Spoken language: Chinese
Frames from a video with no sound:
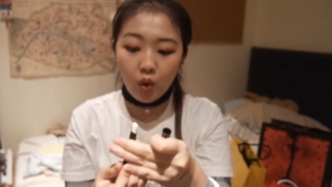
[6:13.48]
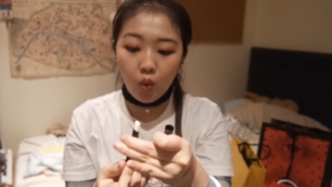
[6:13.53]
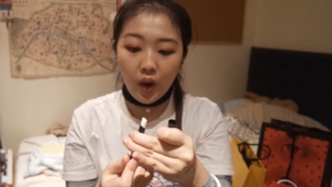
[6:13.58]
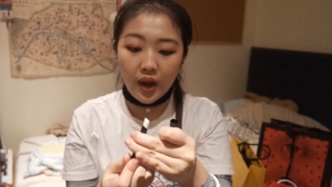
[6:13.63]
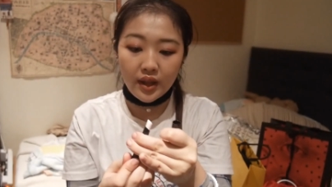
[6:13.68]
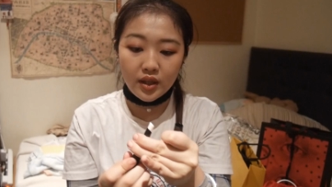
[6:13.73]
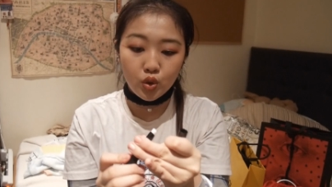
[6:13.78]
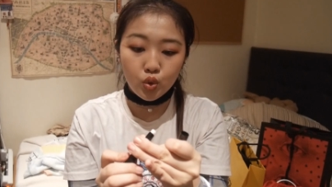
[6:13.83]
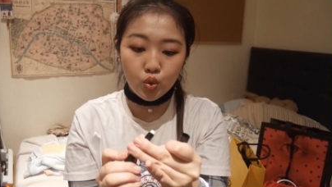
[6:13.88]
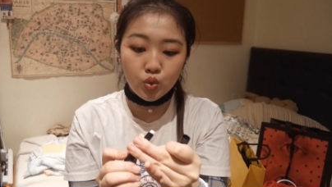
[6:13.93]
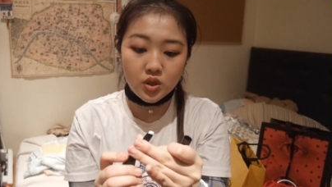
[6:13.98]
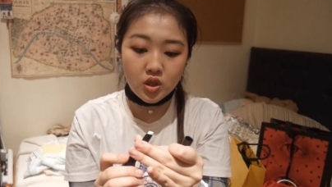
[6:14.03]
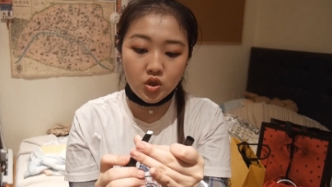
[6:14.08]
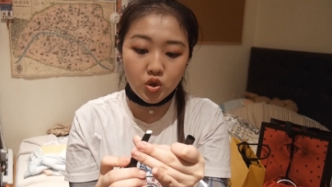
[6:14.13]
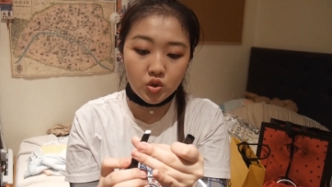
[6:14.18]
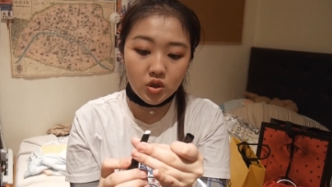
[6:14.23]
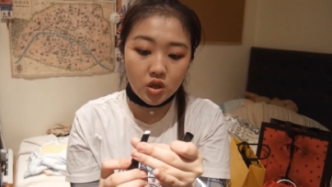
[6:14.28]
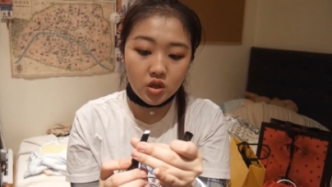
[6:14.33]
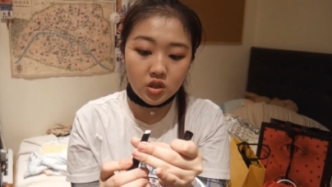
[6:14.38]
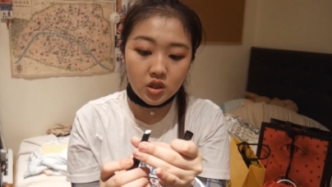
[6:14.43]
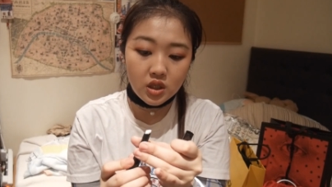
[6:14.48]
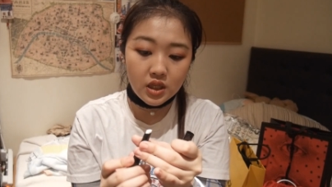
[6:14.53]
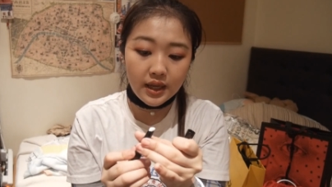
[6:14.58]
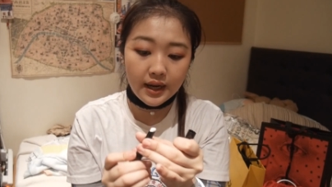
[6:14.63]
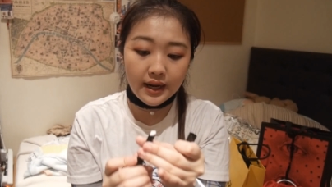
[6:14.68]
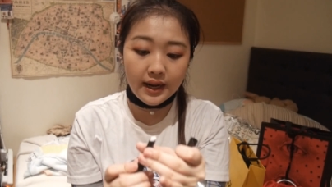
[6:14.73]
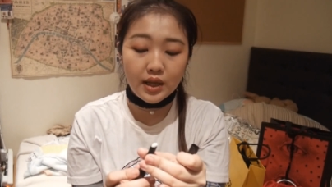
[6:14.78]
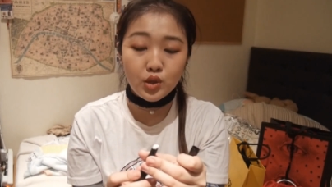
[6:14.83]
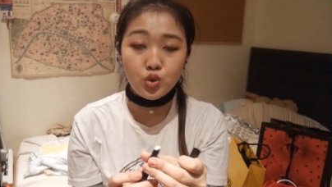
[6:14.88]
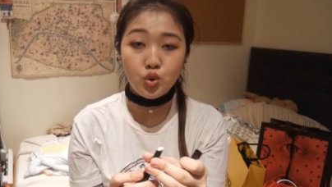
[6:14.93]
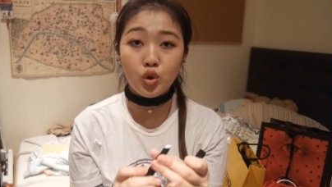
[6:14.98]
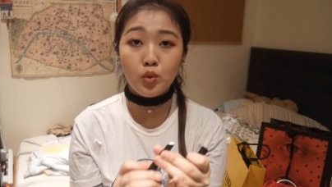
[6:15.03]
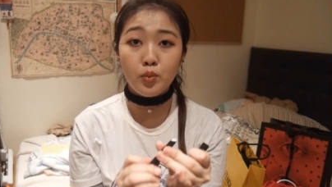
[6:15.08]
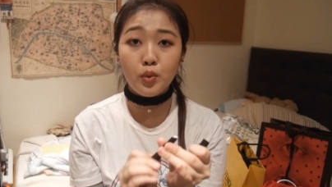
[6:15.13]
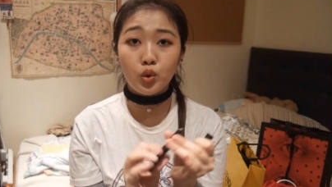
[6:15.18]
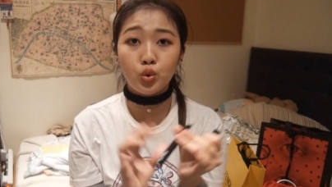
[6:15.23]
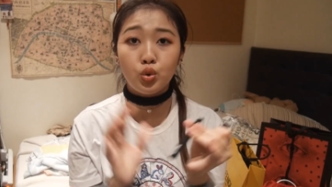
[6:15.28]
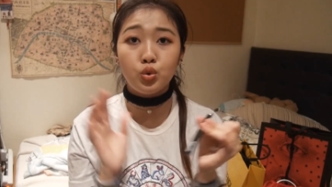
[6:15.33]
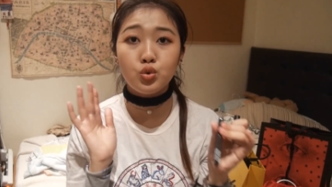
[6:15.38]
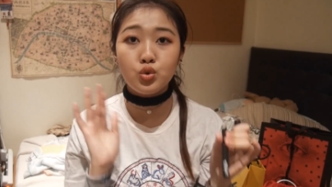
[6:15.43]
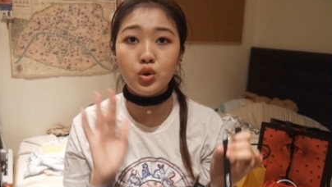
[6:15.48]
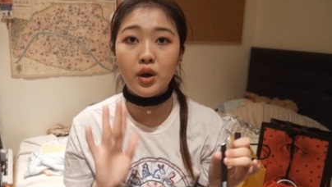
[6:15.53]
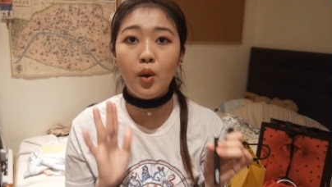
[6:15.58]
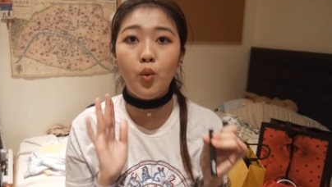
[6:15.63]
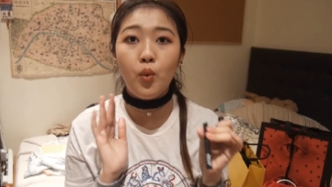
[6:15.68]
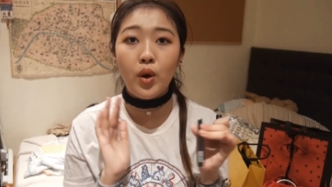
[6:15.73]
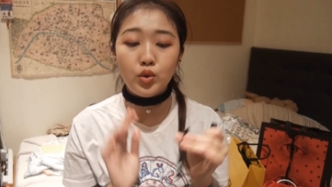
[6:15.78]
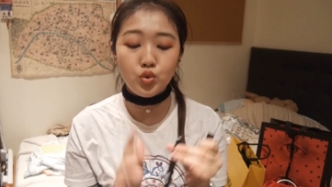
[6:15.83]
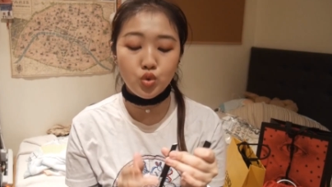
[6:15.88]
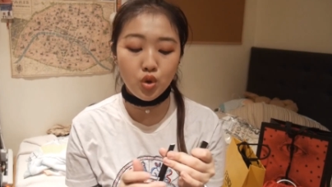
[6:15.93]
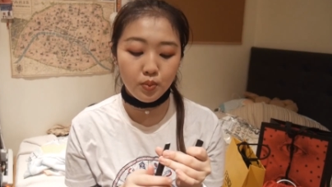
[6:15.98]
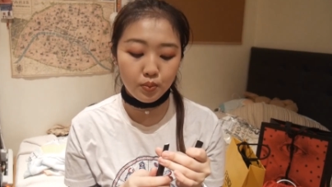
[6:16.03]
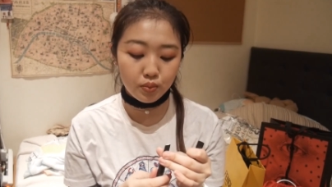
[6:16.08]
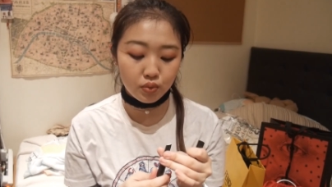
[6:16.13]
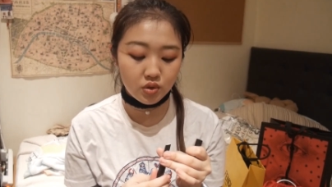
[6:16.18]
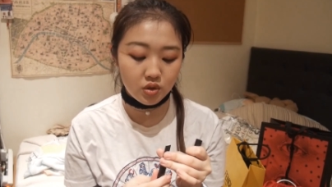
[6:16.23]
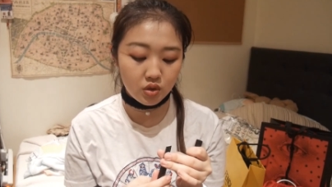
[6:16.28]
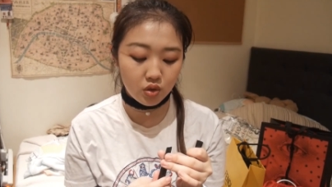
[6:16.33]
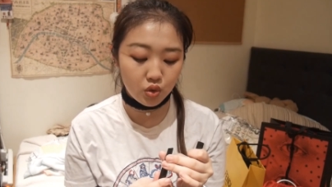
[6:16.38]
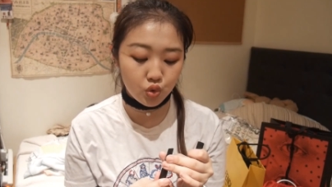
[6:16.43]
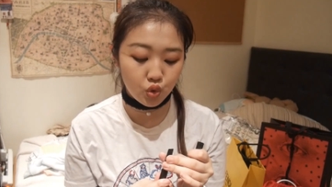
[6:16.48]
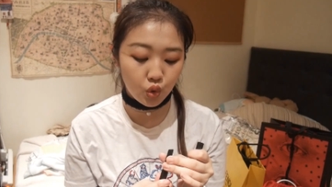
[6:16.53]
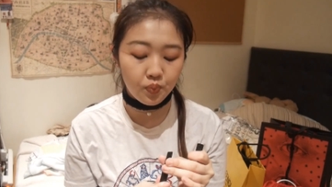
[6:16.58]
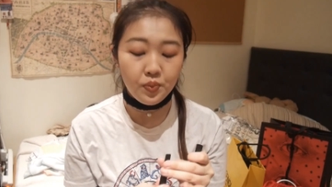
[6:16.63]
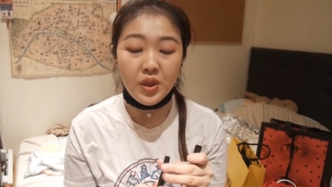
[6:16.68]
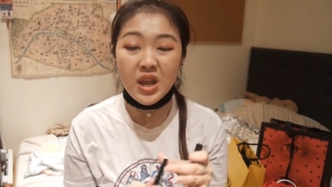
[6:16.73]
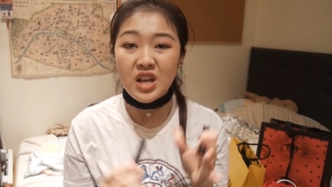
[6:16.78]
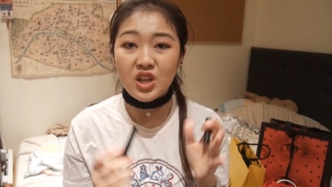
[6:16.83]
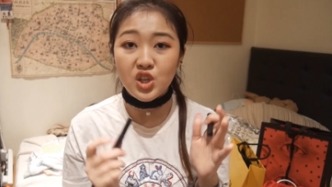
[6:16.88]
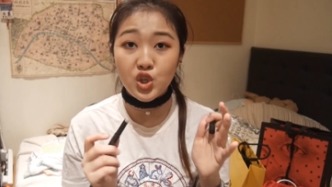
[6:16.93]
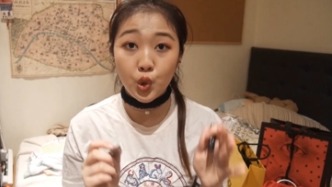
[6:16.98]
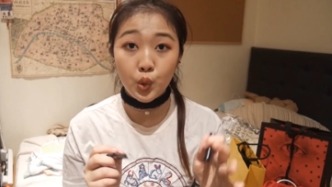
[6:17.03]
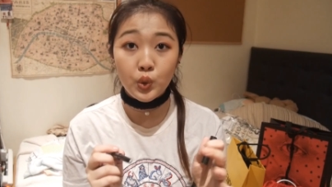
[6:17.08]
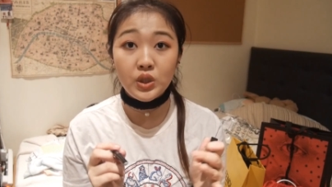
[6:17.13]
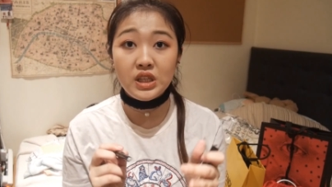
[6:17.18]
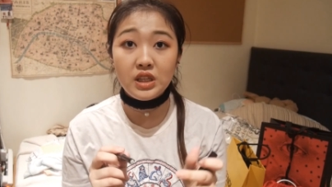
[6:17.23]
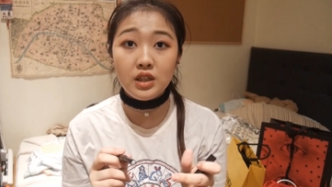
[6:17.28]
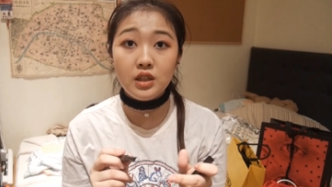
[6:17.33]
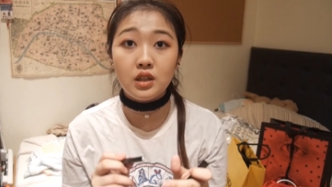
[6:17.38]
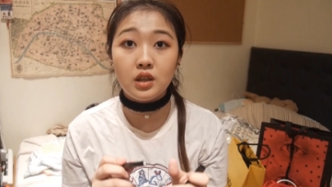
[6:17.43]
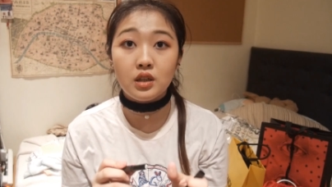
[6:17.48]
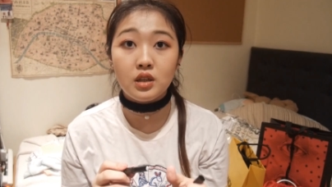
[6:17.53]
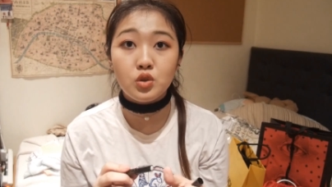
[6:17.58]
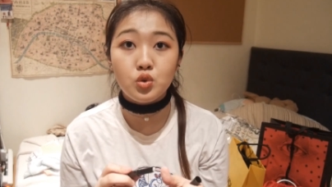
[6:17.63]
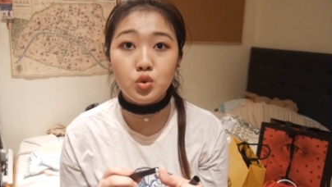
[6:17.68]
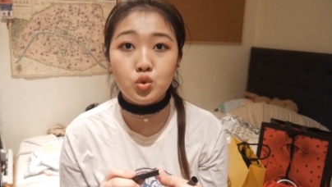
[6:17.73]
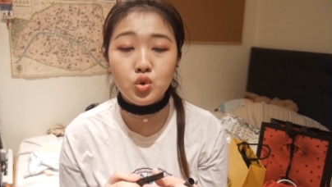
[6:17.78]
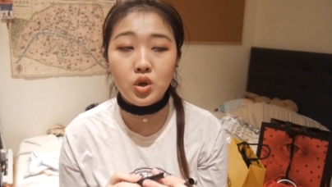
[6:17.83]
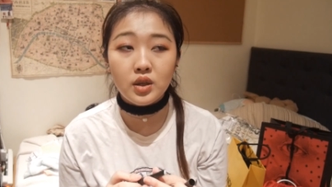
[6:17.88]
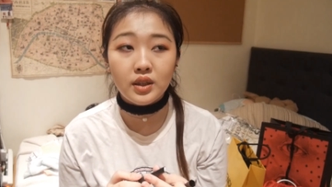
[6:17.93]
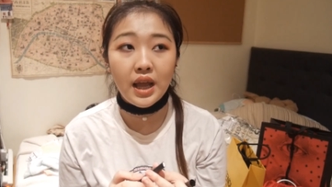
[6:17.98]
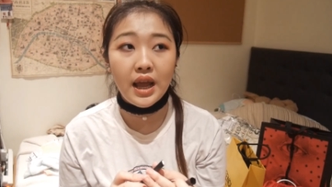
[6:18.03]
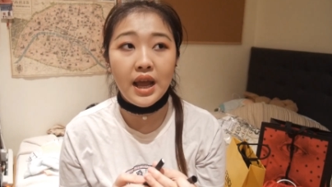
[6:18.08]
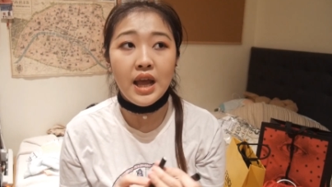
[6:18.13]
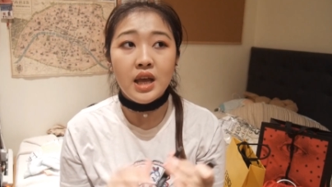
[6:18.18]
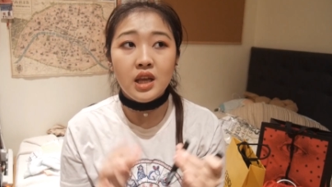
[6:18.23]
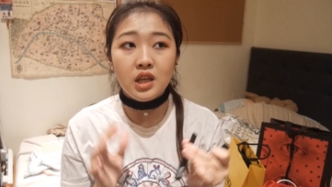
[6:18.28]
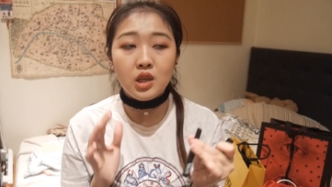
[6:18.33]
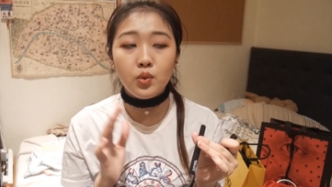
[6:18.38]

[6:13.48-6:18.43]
别滑，你涂在手上是一点感觉都没有，涂出来完全不是那种油腻腻的那种状态。